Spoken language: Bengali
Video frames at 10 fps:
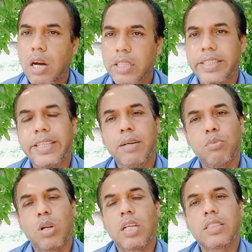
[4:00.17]
অর্থে
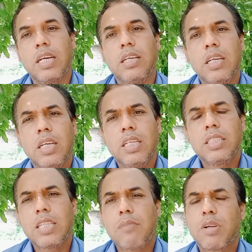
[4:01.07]
বলা যায়
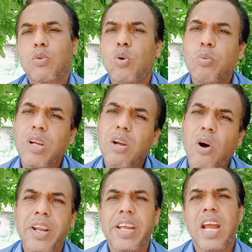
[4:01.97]
যে আমরা খুবই
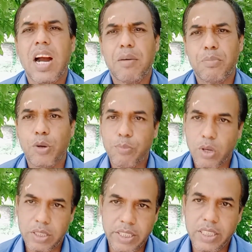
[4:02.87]
অনীহা বই
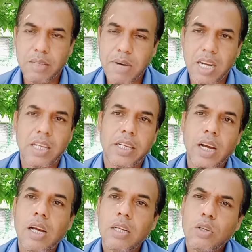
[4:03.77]
পড়ার দিক দিয়ে
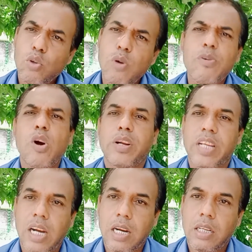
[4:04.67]
বাঙালিরা খুবই
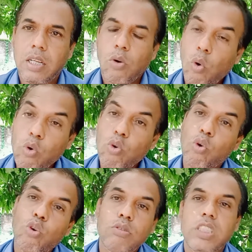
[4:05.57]
অনীহা অন্য
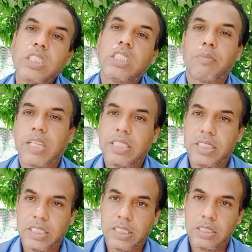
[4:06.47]
অন্য জিনিস আমরা
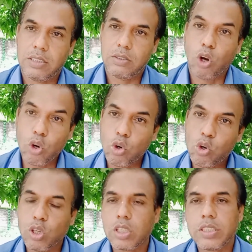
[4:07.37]
কিনতেছি অন্য
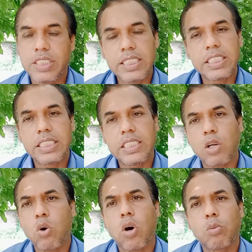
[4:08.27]
অন্য জিনিস
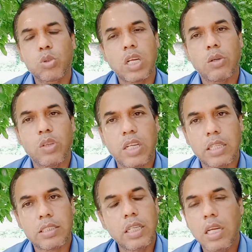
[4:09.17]
কিনে ঘর বোঝাই করে
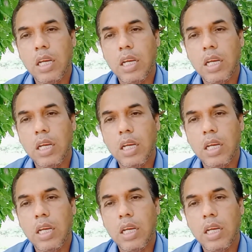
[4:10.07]
রাখছি